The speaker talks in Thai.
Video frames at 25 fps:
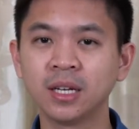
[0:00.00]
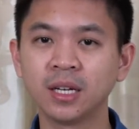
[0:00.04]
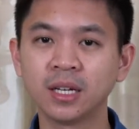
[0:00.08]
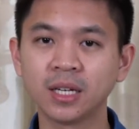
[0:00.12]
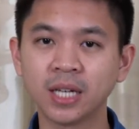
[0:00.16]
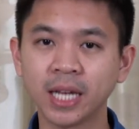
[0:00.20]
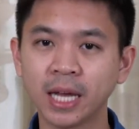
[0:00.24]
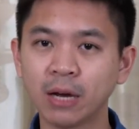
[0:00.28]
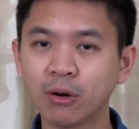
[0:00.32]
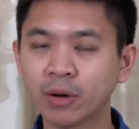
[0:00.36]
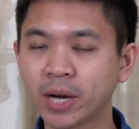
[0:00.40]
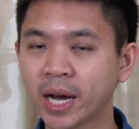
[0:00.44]

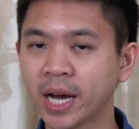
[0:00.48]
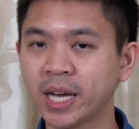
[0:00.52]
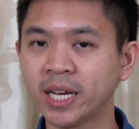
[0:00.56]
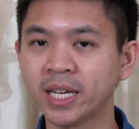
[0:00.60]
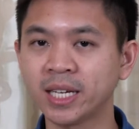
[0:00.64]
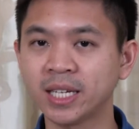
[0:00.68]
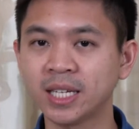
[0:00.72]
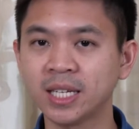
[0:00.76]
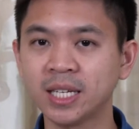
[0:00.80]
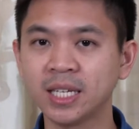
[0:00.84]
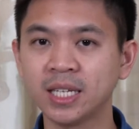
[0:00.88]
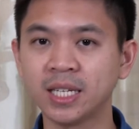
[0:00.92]
เดล คาร์เน
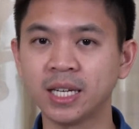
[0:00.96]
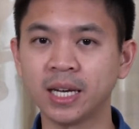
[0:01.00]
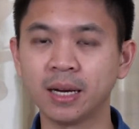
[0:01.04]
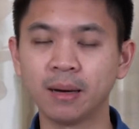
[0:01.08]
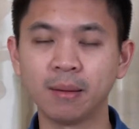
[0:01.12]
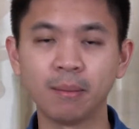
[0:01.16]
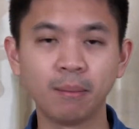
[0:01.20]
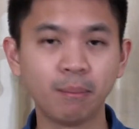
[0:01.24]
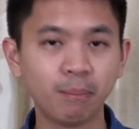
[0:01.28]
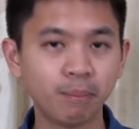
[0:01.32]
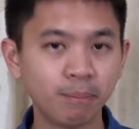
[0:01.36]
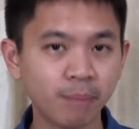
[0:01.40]
กีเนี่ย
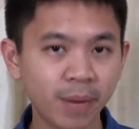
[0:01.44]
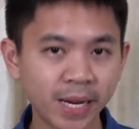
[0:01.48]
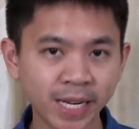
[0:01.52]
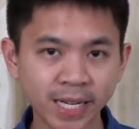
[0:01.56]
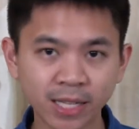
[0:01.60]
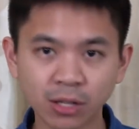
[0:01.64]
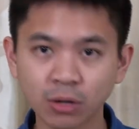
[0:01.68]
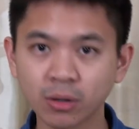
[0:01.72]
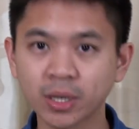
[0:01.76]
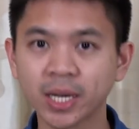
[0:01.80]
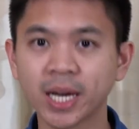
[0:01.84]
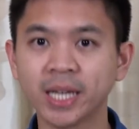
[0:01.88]
ไม่
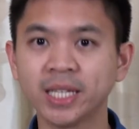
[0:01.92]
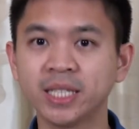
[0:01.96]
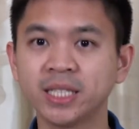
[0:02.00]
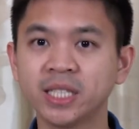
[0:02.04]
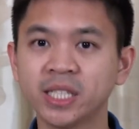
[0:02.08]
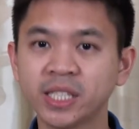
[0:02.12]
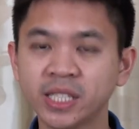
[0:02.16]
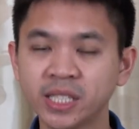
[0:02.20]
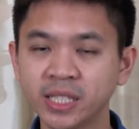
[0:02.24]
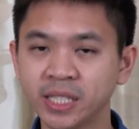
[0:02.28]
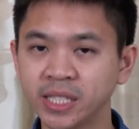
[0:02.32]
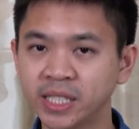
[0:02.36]
ได้ต้องการที่
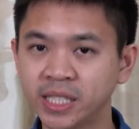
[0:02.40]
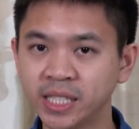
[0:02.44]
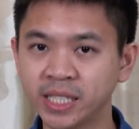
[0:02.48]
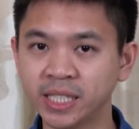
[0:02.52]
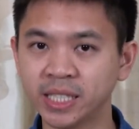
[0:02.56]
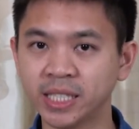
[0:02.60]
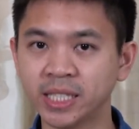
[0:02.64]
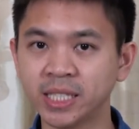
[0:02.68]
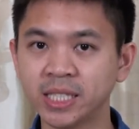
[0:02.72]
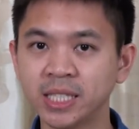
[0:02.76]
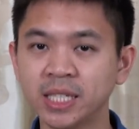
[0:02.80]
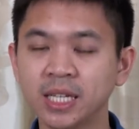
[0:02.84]
จะสื่อสิ่ง
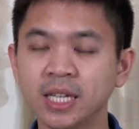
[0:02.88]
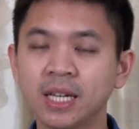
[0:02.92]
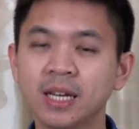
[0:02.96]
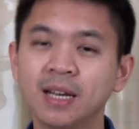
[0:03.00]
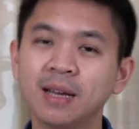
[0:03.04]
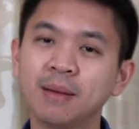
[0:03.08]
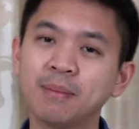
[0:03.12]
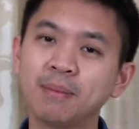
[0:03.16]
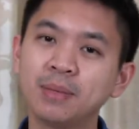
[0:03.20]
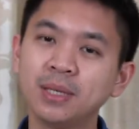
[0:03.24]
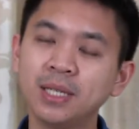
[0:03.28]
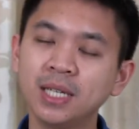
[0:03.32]
นี้
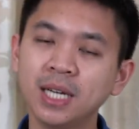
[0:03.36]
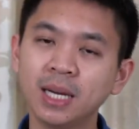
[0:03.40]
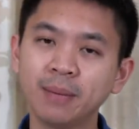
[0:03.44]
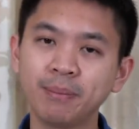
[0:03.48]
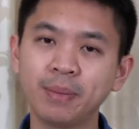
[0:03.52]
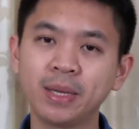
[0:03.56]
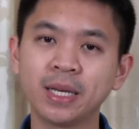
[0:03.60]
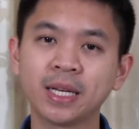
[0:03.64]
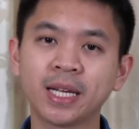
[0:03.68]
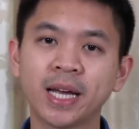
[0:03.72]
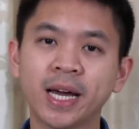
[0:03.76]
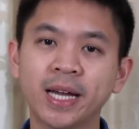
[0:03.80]
เพื่อ
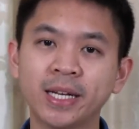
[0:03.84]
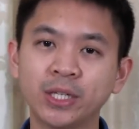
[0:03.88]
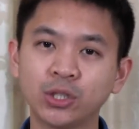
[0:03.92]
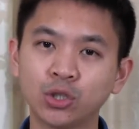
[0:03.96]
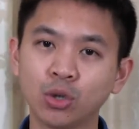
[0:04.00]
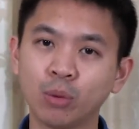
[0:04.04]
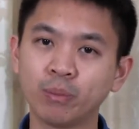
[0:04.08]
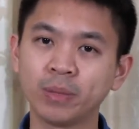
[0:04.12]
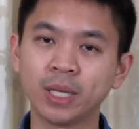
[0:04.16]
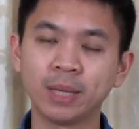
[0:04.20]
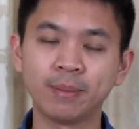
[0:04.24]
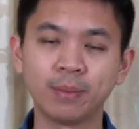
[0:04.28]
เป็นการ
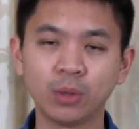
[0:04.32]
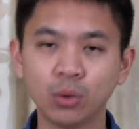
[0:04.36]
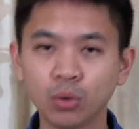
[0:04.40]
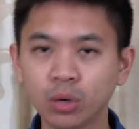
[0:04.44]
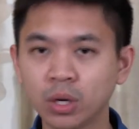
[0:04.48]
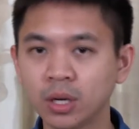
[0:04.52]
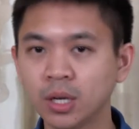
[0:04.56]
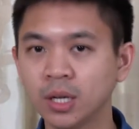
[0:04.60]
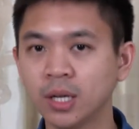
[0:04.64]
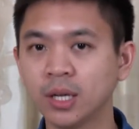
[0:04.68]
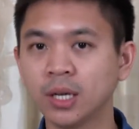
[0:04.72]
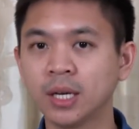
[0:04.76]
โจมตีมนุ
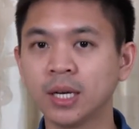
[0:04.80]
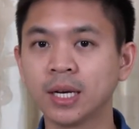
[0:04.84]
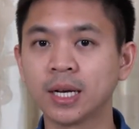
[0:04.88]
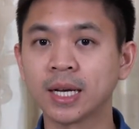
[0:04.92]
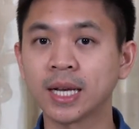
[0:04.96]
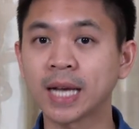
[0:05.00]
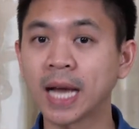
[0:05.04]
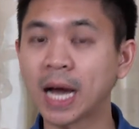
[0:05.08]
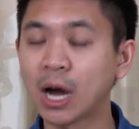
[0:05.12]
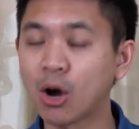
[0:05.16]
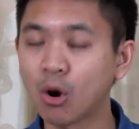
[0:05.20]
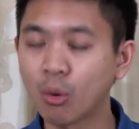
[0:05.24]
ษย์
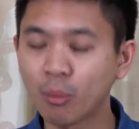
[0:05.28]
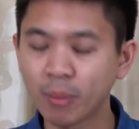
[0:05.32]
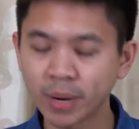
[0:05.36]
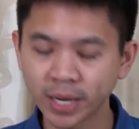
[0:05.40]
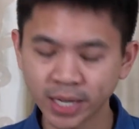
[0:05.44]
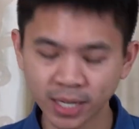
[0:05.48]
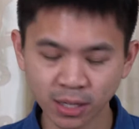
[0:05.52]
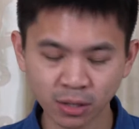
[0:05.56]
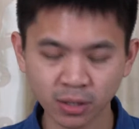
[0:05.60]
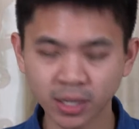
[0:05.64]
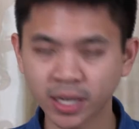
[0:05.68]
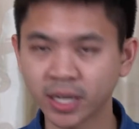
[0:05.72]
เขาไม่
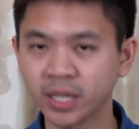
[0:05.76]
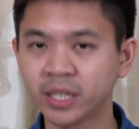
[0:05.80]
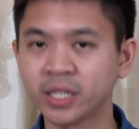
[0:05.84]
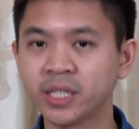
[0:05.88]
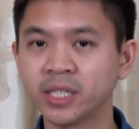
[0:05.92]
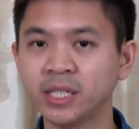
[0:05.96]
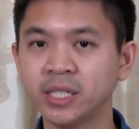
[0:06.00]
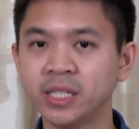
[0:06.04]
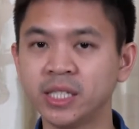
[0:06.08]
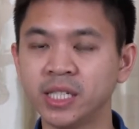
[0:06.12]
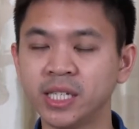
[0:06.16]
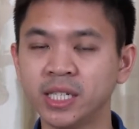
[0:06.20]
ได้ต้องการ
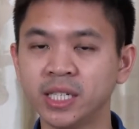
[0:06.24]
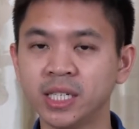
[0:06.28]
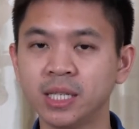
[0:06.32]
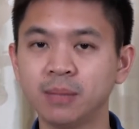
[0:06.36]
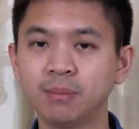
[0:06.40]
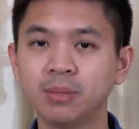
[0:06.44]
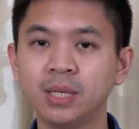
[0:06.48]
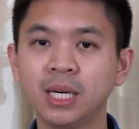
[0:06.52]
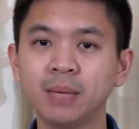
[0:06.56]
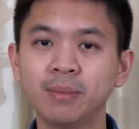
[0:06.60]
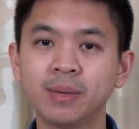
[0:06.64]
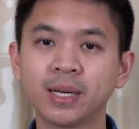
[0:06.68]
สื่อสิ่งนี้
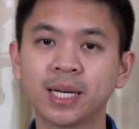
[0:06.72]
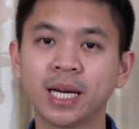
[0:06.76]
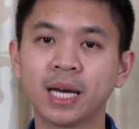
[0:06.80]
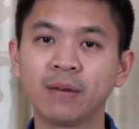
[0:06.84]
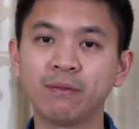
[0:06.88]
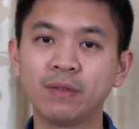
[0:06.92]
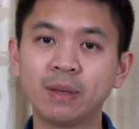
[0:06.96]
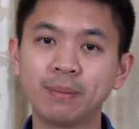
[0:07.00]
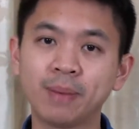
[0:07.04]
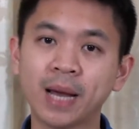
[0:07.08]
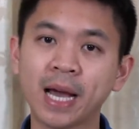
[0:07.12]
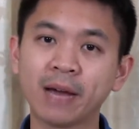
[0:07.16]
เพื่อเป็นการ
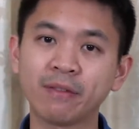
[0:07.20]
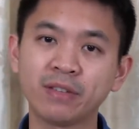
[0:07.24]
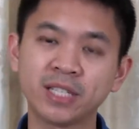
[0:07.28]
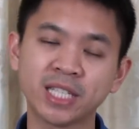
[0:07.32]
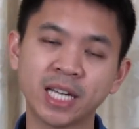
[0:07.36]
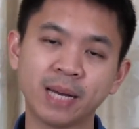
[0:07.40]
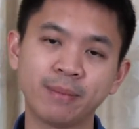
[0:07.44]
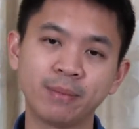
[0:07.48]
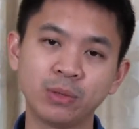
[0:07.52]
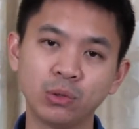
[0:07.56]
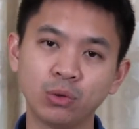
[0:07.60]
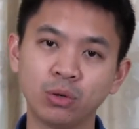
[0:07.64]
วิพากษ์วิ
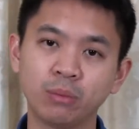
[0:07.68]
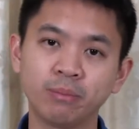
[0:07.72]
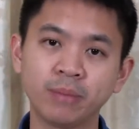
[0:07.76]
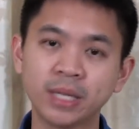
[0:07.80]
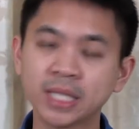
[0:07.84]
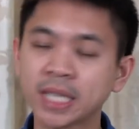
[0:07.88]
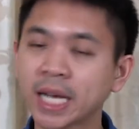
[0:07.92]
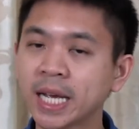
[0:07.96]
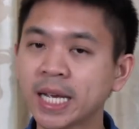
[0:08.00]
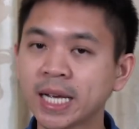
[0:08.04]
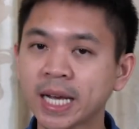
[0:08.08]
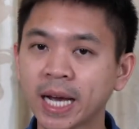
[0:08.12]
จารณ์มนุษย์
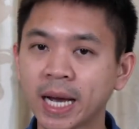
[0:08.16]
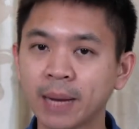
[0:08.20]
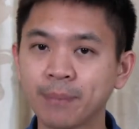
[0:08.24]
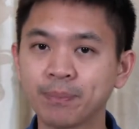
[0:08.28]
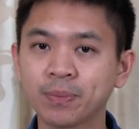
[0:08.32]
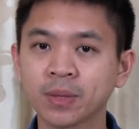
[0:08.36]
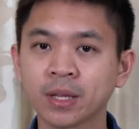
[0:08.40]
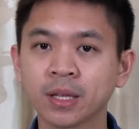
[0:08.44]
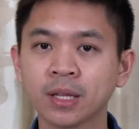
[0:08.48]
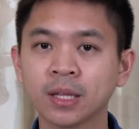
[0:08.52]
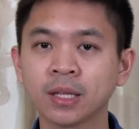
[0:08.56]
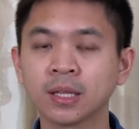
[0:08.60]
ไม่ใช่ครับ
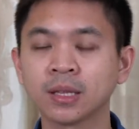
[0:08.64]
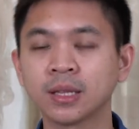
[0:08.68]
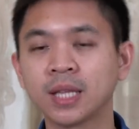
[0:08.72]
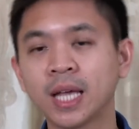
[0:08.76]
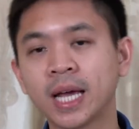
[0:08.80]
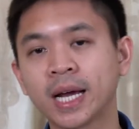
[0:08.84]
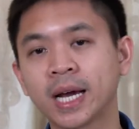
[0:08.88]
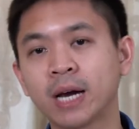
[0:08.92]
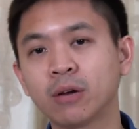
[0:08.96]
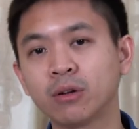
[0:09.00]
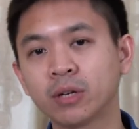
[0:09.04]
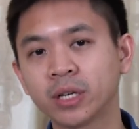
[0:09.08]

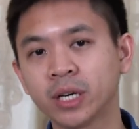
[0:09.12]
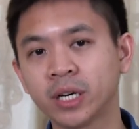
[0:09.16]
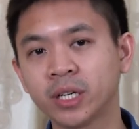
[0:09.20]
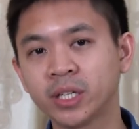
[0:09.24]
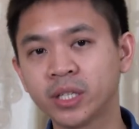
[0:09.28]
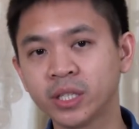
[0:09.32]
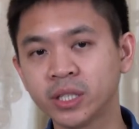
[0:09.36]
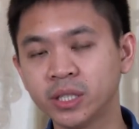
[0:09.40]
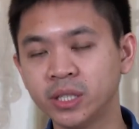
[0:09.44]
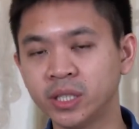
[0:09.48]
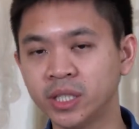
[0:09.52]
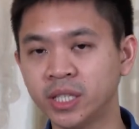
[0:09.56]
แต่เขาต้องการ
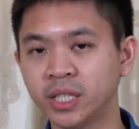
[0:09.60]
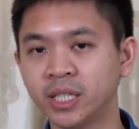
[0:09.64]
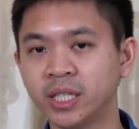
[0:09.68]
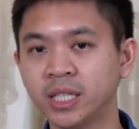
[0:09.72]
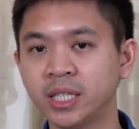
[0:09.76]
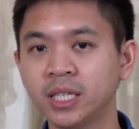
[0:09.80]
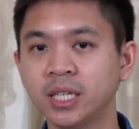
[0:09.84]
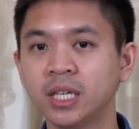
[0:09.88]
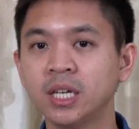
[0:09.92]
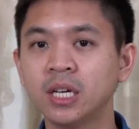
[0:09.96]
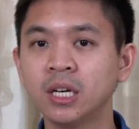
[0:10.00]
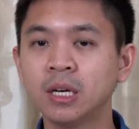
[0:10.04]
สื่อสิ่ง
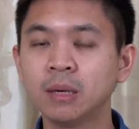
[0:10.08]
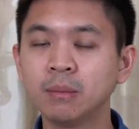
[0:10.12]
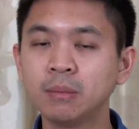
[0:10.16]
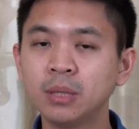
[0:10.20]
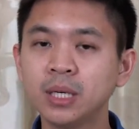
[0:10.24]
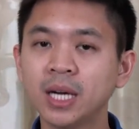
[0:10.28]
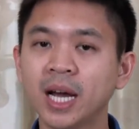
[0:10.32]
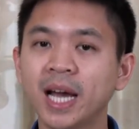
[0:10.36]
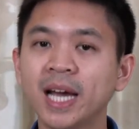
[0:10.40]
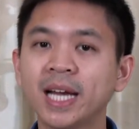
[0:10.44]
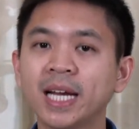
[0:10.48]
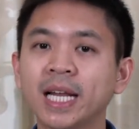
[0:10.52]
นี้
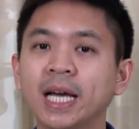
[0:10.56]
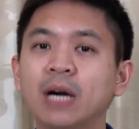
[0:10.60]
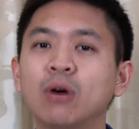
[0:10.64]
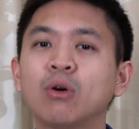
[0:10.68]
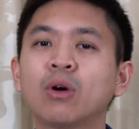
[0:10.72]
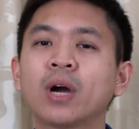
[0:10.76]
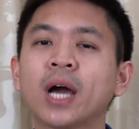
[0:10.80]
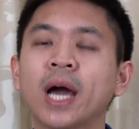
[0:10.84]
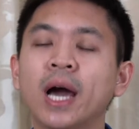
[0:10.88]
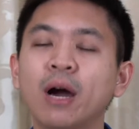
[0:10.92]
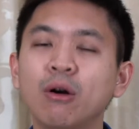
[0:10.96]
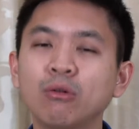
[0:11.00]
เพื่อให้เรา
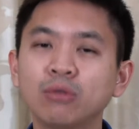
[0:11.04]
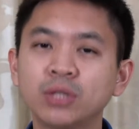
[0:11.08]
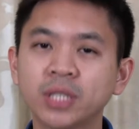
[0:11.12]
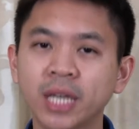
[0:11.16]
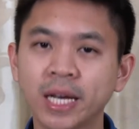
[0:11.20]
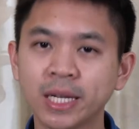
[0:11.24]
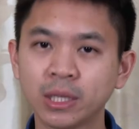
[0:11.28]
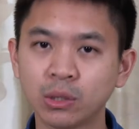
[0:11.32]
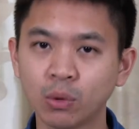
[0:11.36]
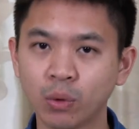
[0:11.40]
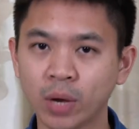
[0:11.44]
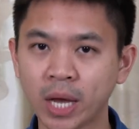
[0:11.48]
เข้าใจ
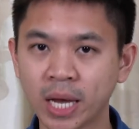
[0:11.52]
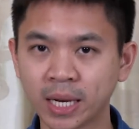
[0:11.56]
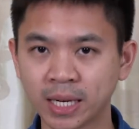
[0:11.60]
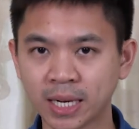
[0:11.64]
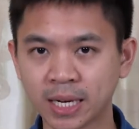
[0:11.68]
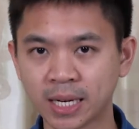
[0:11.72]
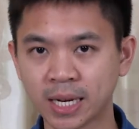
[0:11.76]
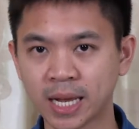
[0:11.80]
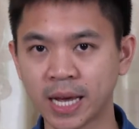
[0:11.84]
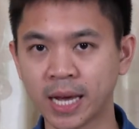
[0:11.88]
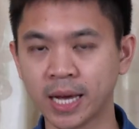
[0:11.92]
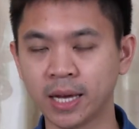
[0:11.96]
ตัวเอง
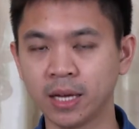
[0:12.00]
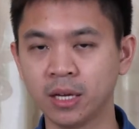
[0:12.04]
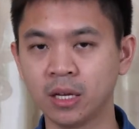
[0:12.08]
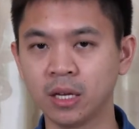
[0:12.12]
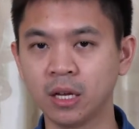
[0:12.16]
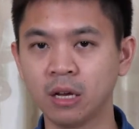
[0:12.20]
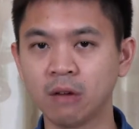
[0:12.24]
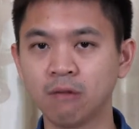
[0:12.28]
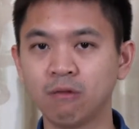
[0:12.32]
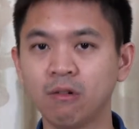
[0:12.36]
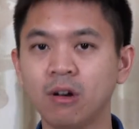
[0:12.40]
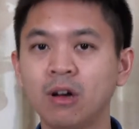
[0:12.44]
นั่นแหละ
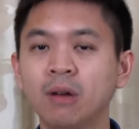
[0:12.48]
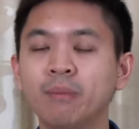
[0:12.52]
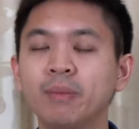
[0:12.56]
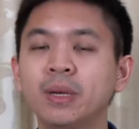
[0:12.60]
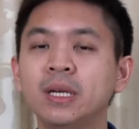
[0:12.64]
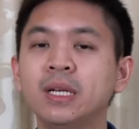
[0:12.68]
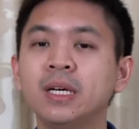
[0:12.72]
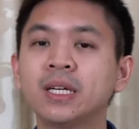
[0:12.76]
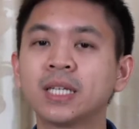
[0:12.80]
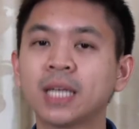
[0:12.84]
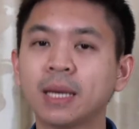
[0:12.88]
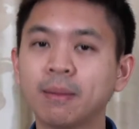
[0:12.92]
ว่าเป็
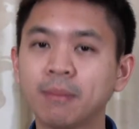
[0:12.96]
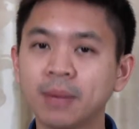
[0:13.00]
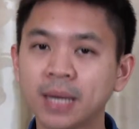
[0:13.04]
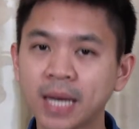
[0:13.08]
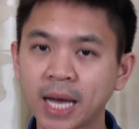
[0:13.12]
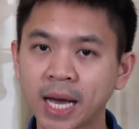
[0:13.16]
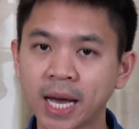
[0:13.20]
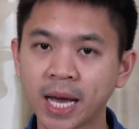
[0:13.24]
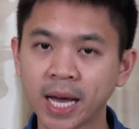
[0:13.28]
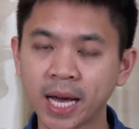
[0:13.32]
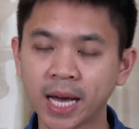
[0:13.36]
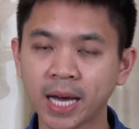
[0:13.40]
นเรื่องธรรม
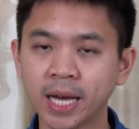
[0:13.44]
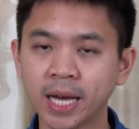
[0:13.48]
ดา